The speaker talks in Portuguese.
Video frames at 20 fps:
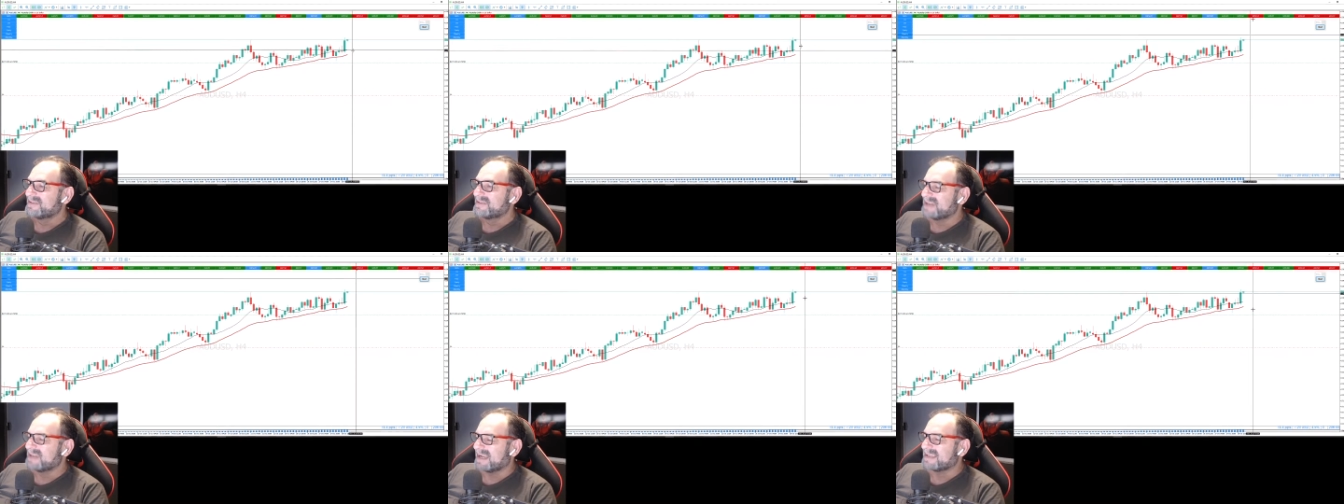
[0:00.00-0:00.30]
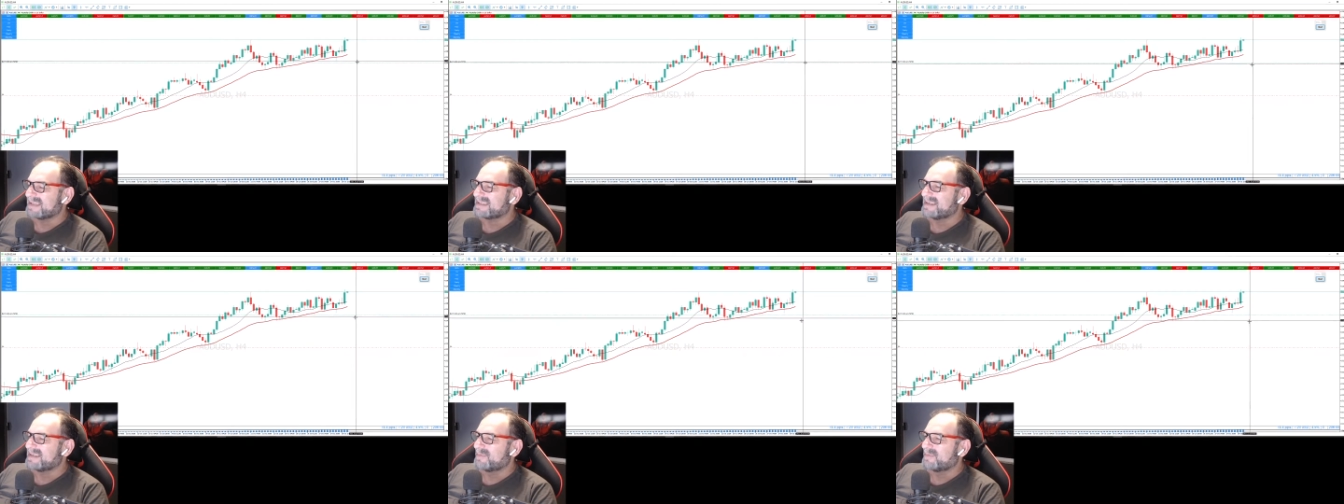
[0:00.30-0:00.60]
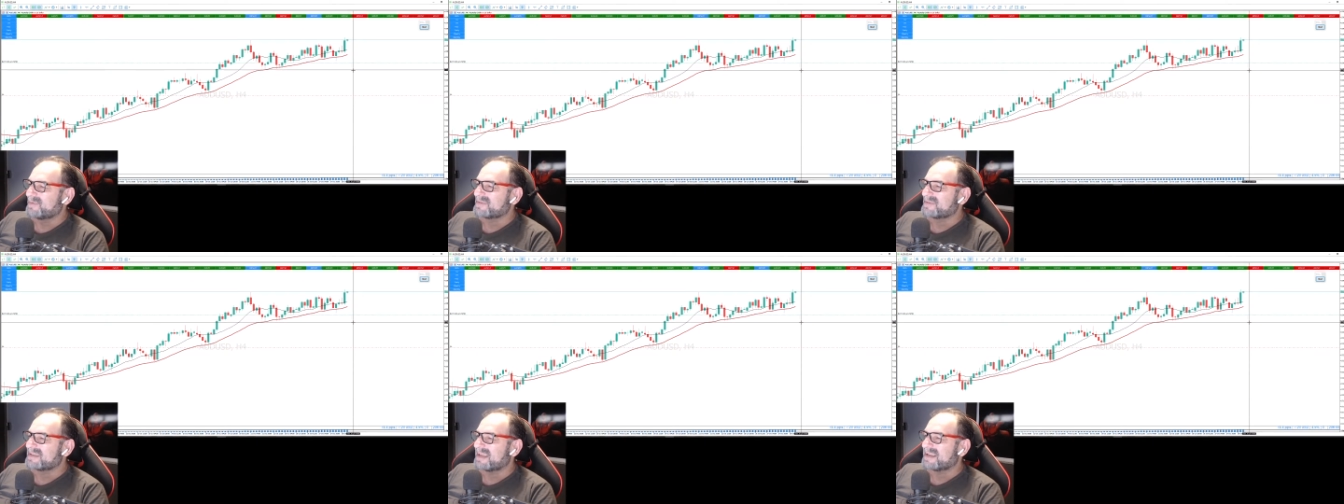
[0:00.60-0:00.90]
Já acima
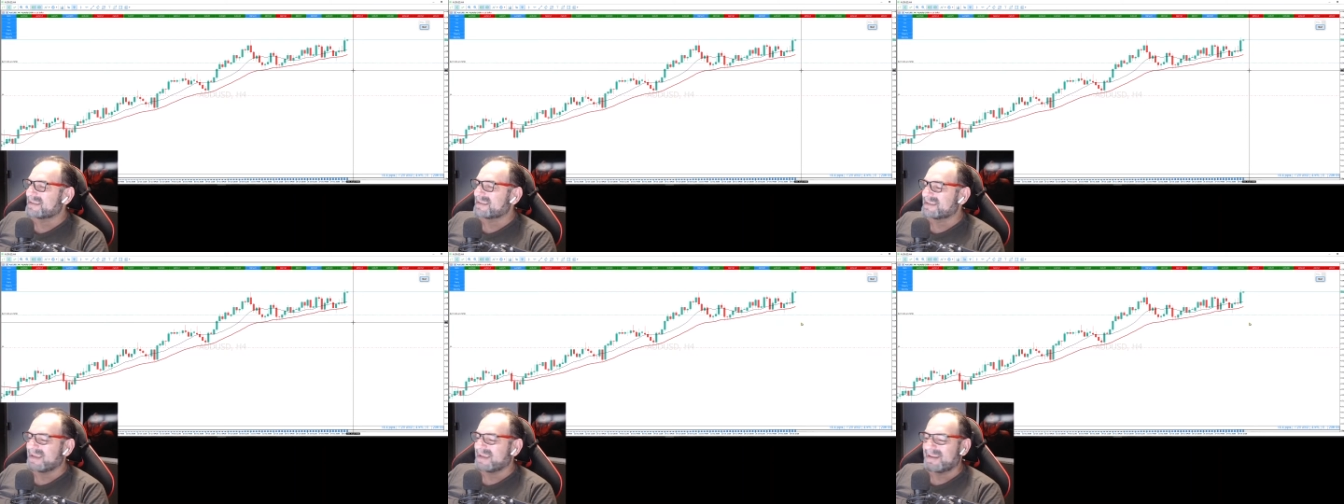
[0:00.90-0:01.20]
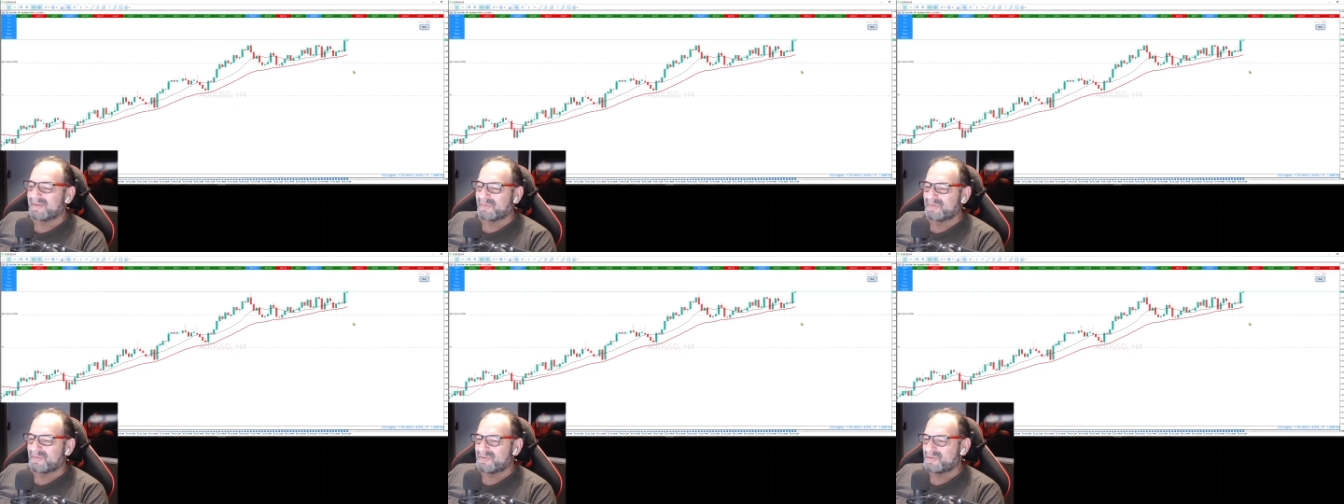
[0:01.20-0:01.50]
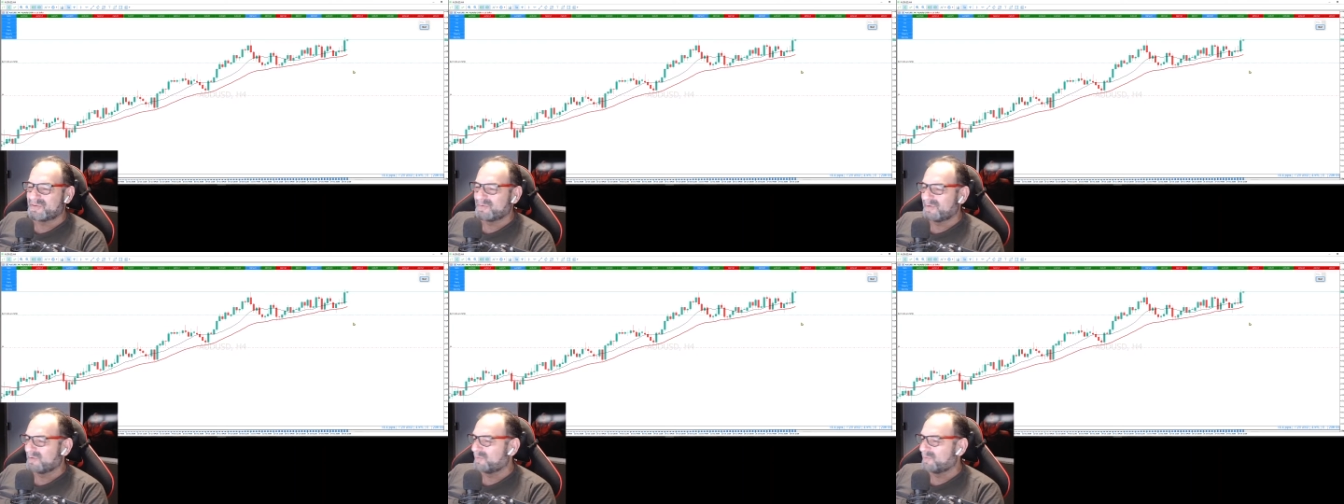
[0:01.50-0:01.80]
do zero a zero e
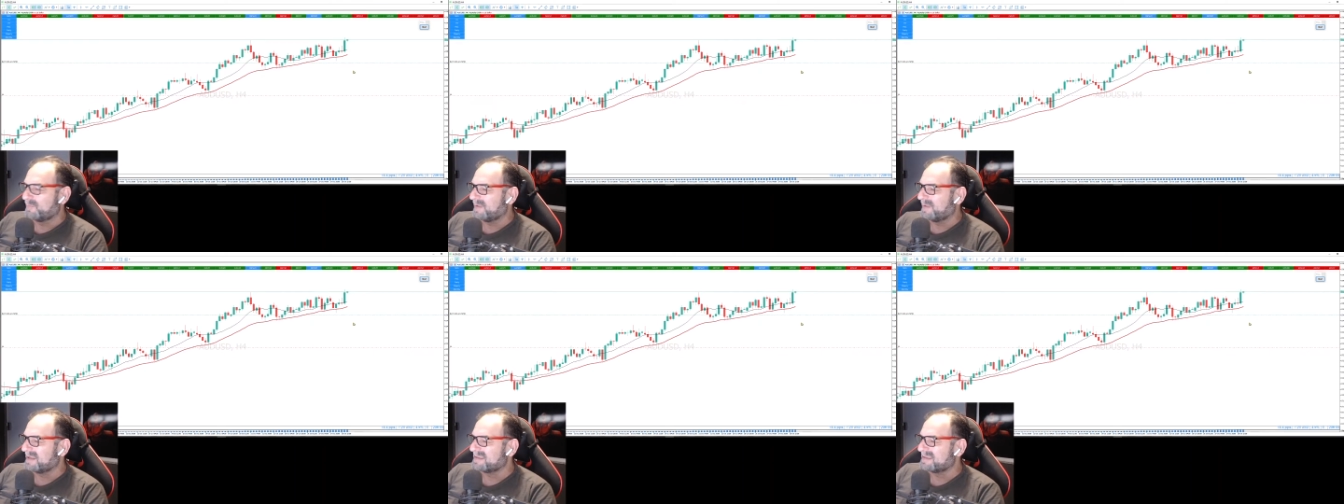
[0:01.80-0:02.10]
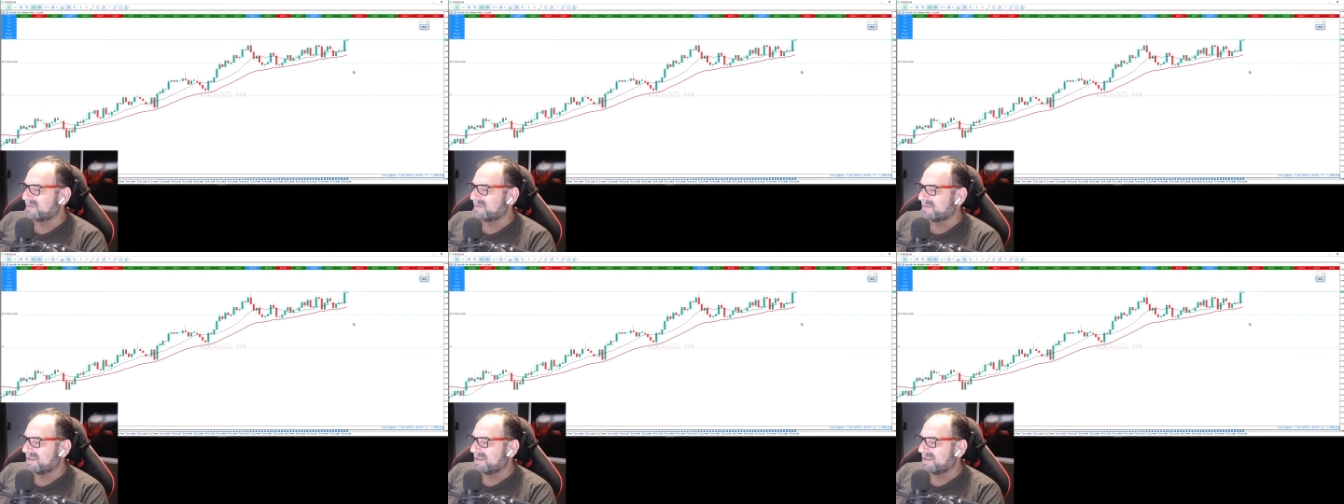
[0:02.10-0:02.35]
continua na operação